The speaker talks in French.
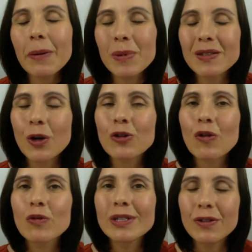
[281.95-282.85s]
épisode que
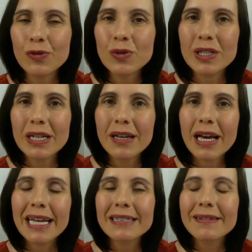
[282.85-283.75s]
vous diffusez,
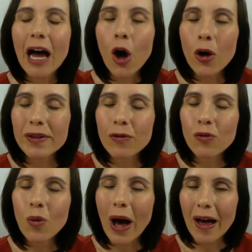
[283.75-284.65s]
c'est un
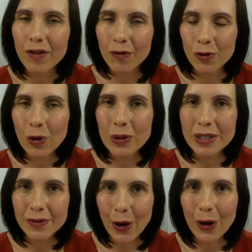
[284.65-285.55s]
rendez-vous avec votre
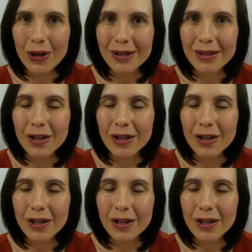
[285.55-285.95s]
auditeur.